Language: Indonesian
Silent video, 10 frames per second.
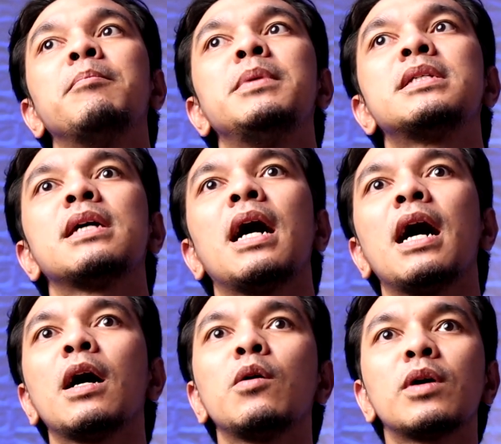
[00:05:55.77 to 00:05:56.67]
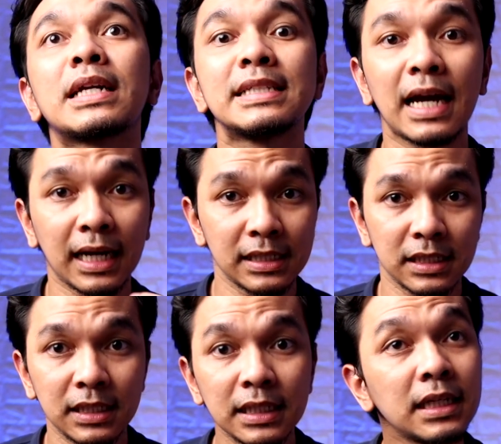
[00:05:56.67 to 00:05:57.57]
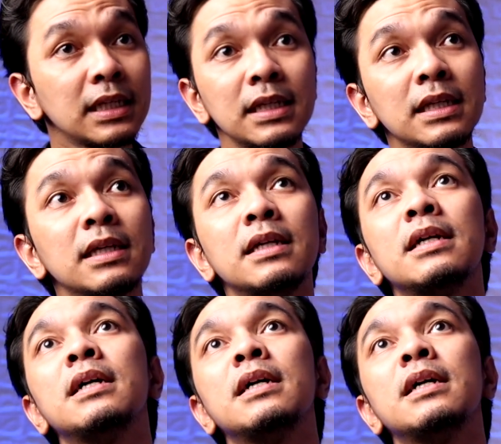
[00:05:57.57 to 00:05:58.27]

bisa aku kerjakan sendiri.